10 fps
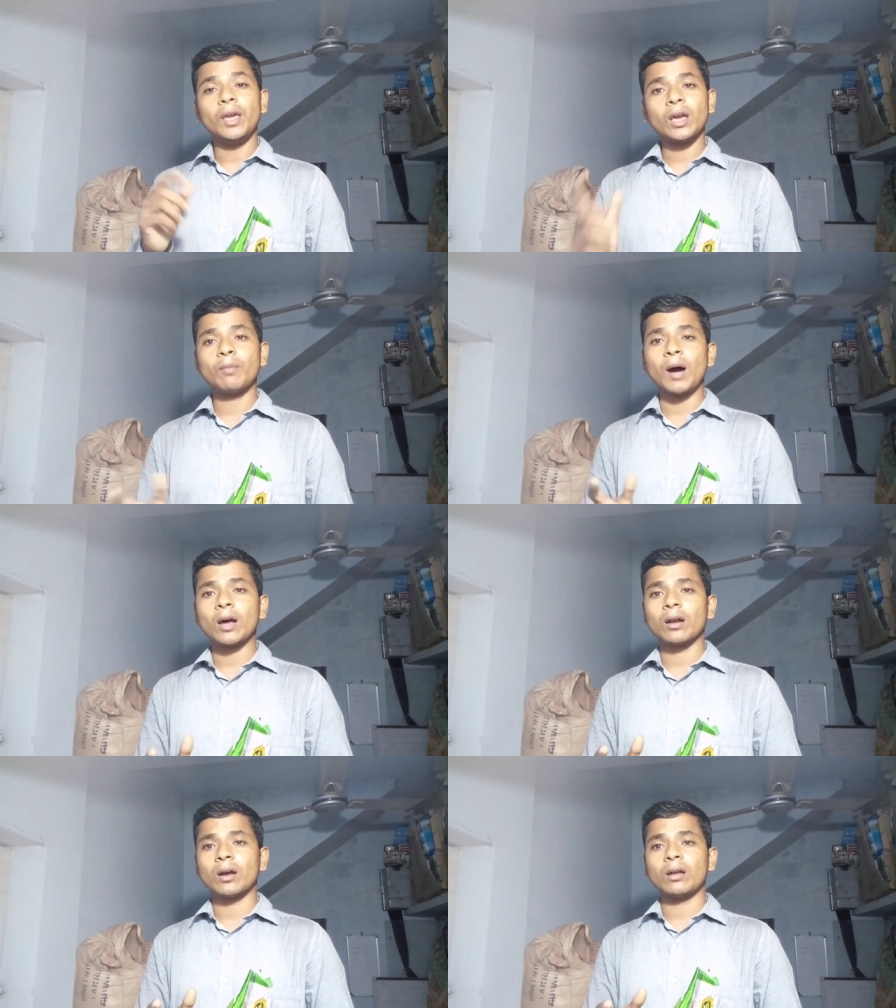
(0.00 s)
एक
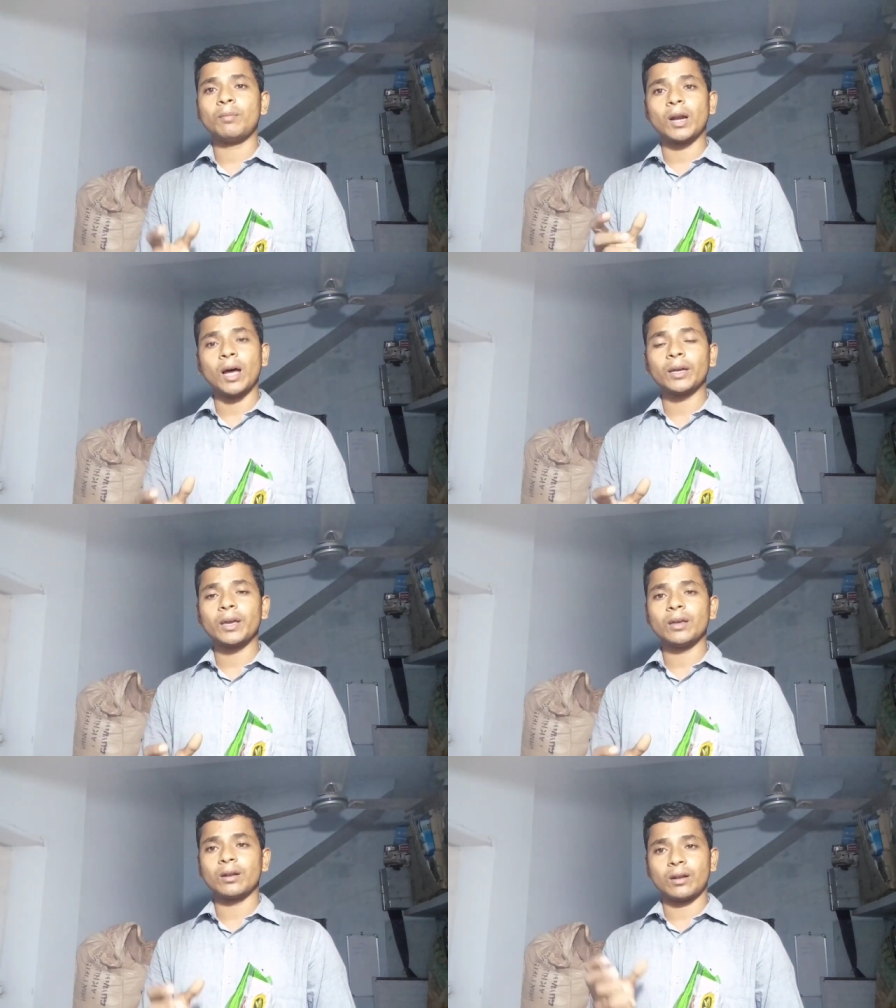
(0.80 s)
बार अगर बना
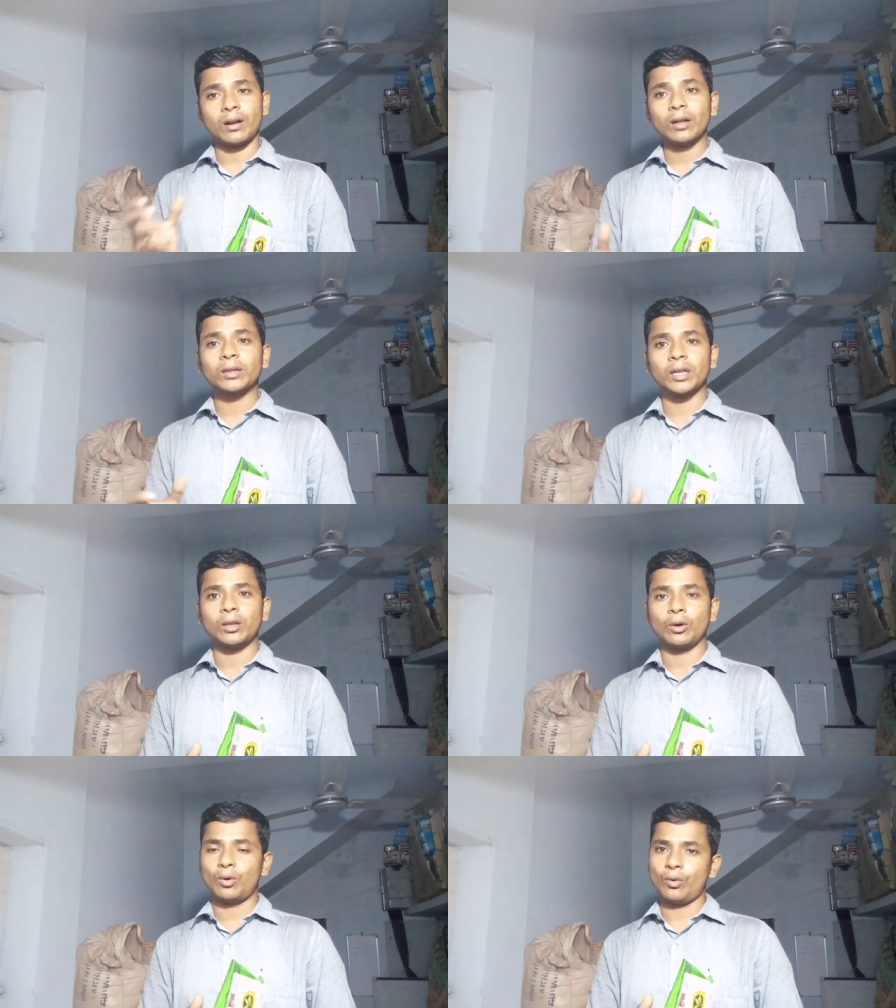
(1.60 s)
के रख
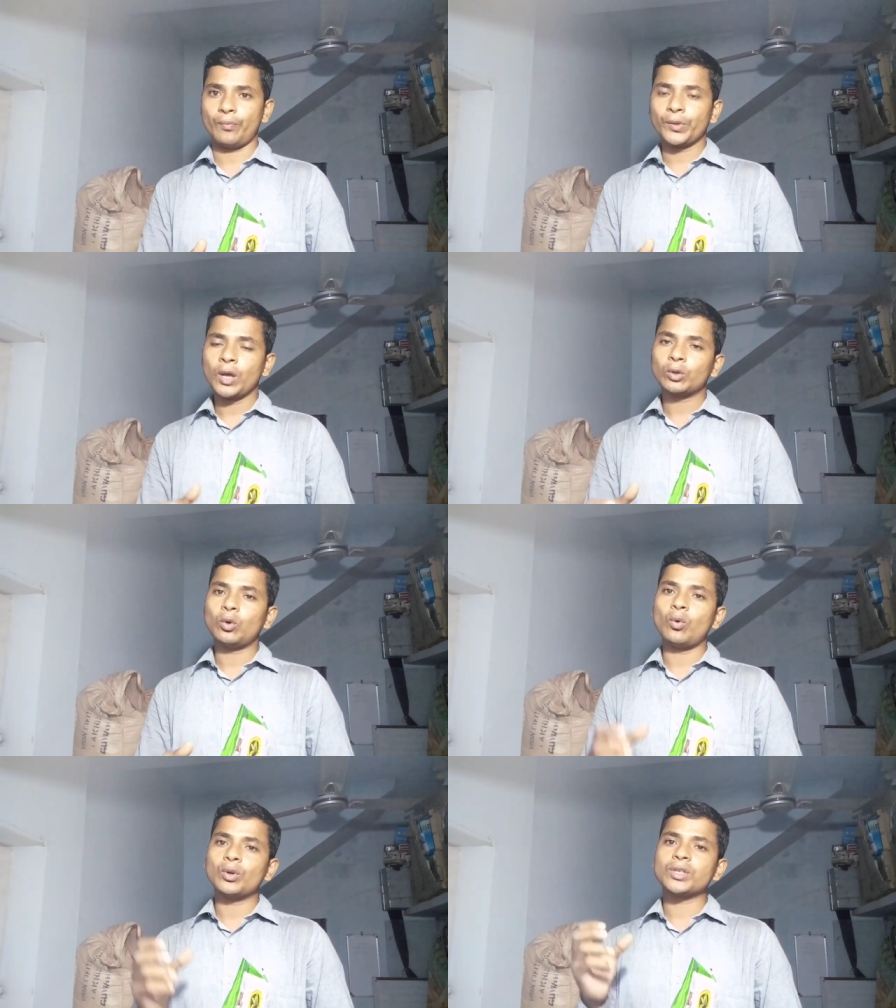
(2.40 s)
देते हो
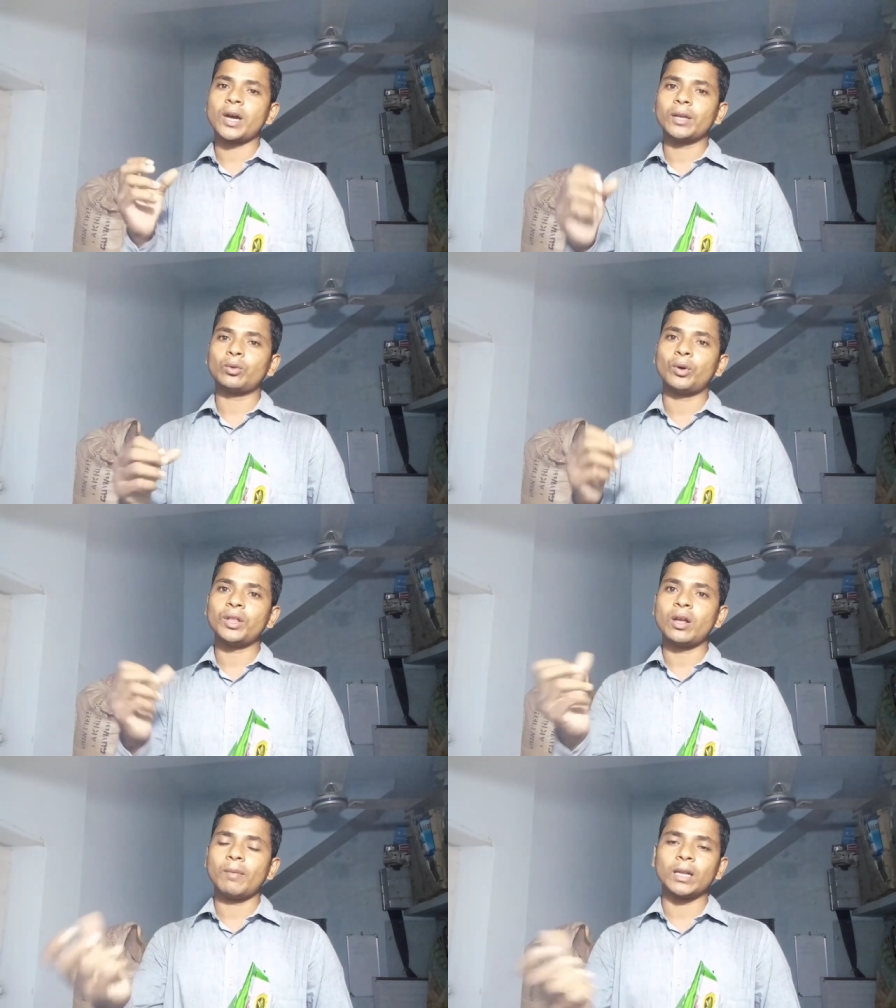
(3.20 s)
तो वो चाय
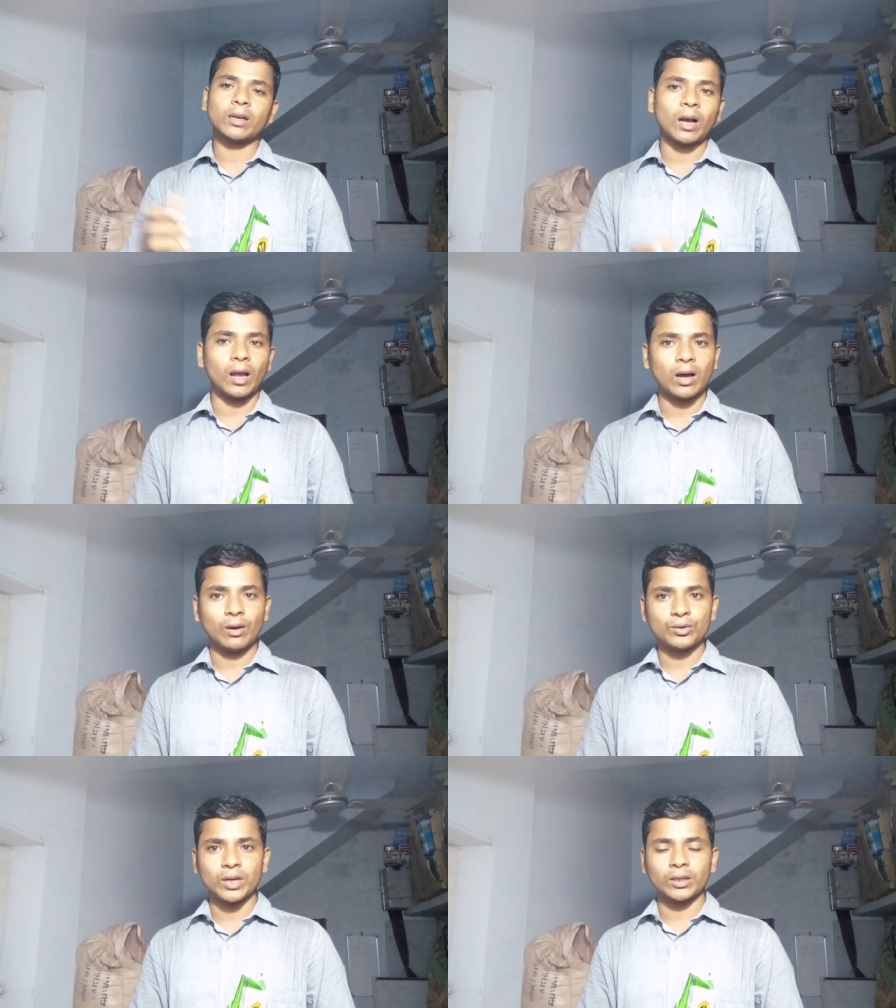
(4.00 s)
थोड़ी देर बाद काला
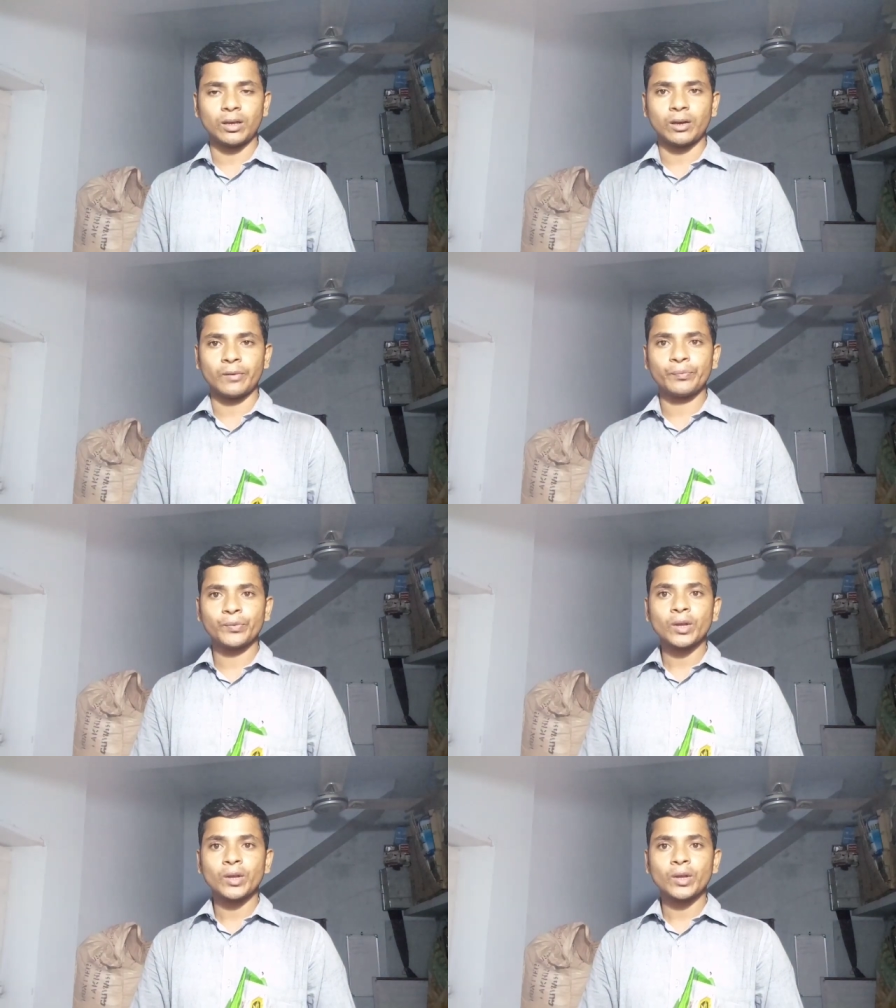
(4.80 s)
हो जाती है